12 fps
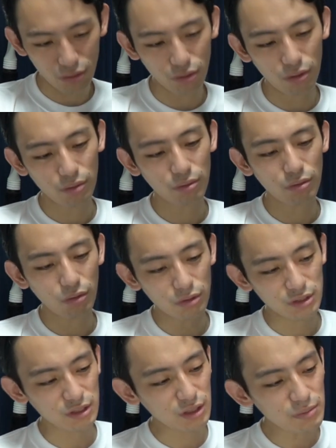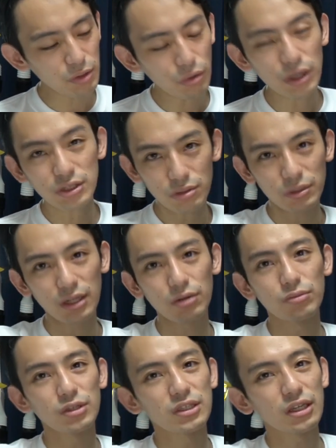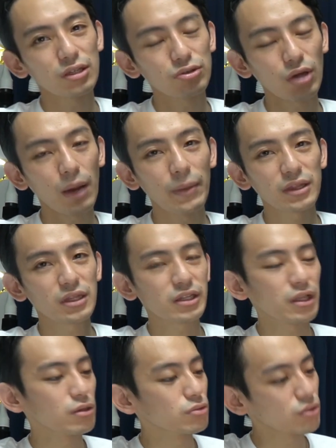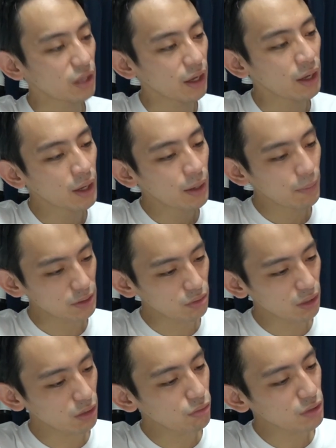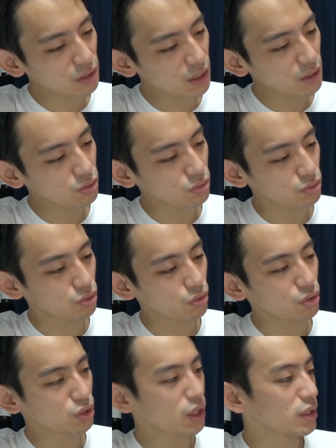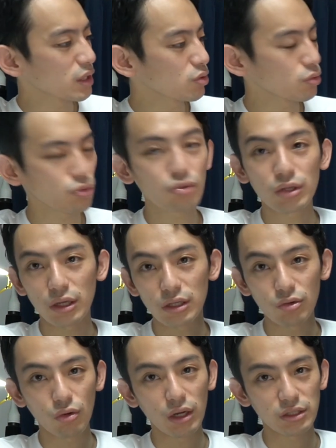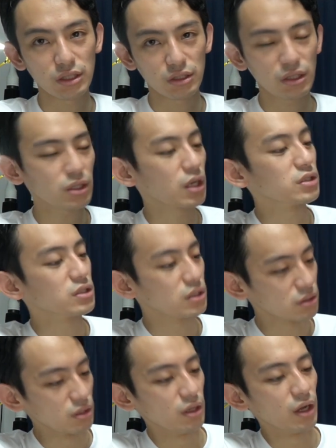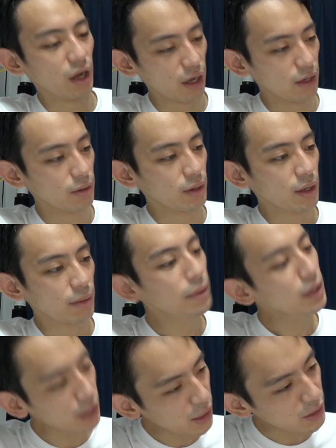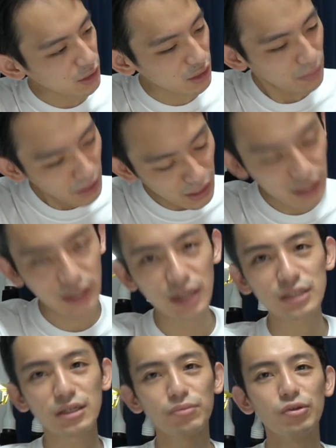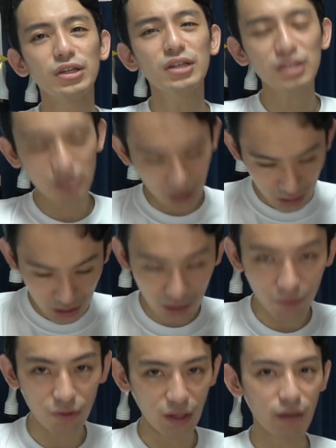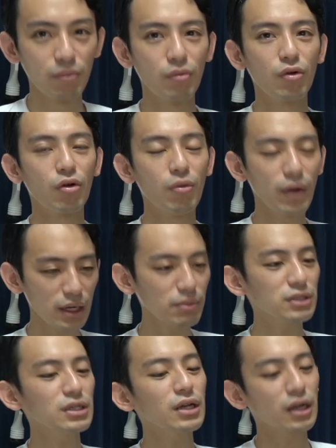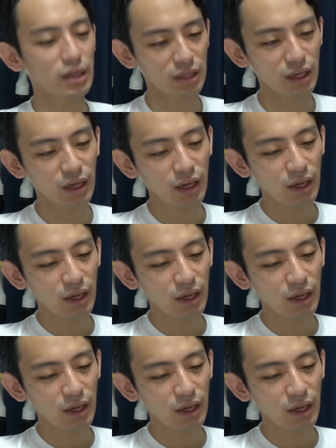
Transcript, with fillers: ど、こう、素組みコレクションみたいなのもね、最近ちょっとハマってきているので、まあ、それ用にね、ちょっと揃えたいなというところでにこ買っちゃったって感じです。はい、まあねキュベレイに関してはもういくつあってもねもう困りませんからね、